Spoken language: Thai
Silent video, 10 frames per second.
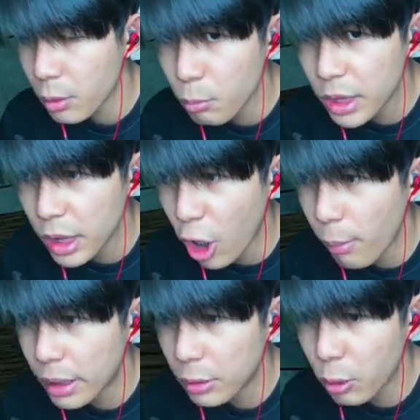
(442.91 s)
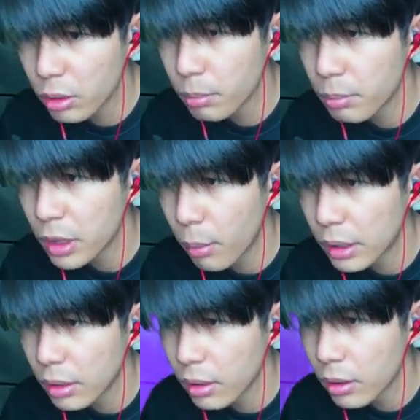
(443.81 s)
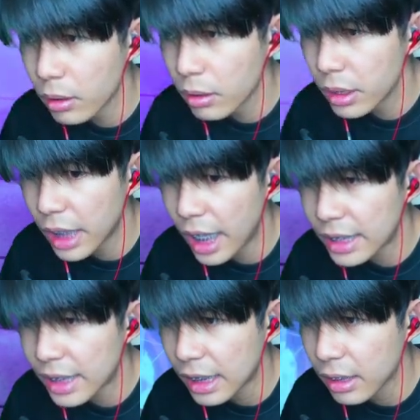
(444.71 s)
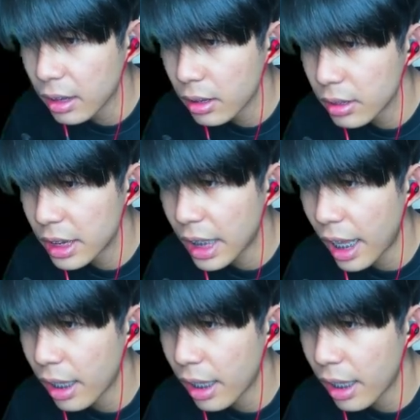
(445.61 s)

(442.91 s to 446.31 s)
คือจะรอมันทุกคนจะรอมันนี่แน่ไอสัตว์นี่แน่